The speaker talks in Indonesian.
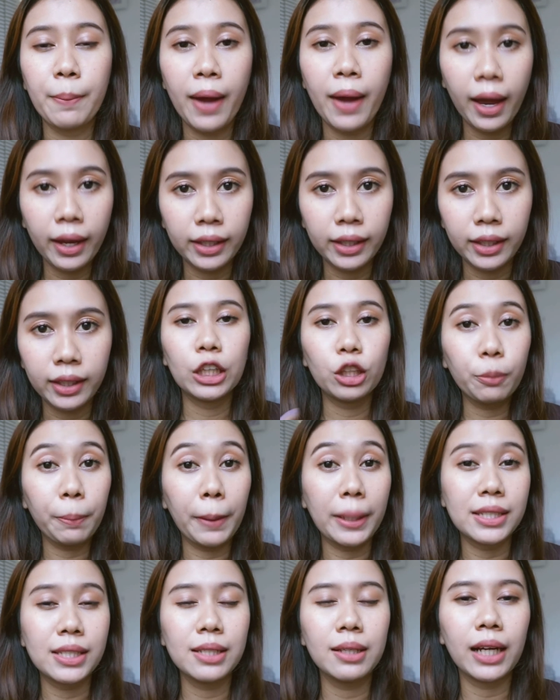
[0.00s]
baik itu
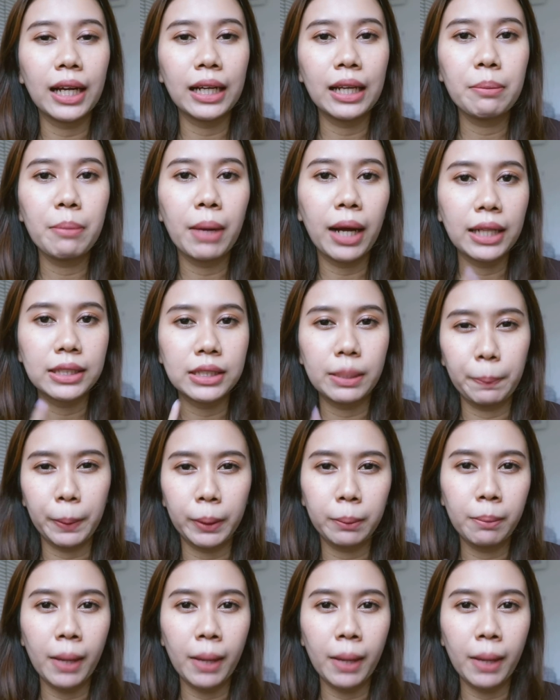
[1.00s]
pasti kalian bakal cepet